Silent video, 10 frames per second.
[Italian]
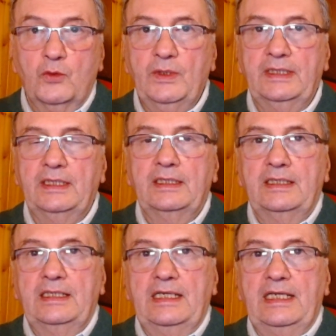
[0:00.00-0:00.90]
Quindi
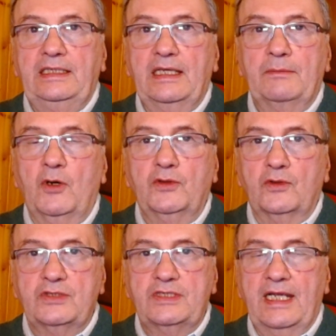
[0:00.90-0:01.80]
il
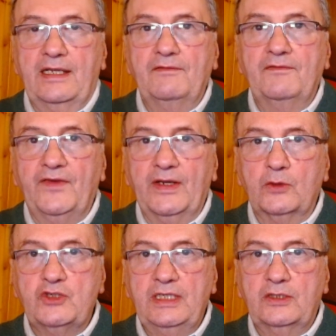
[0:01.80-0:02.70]
demonio si è
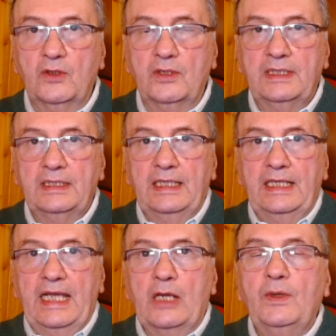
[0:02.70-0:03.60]
inferocito
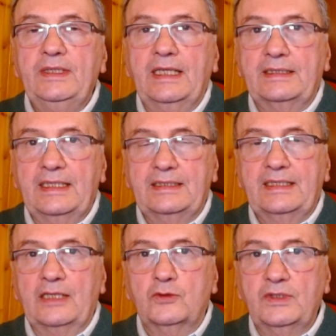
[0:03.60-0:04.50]
e quindi ha
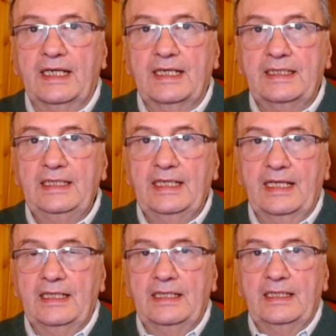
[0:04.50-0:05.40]
tentato di
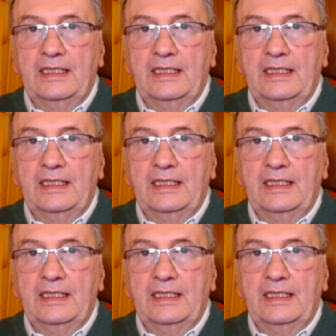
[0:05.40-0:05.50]
aggredire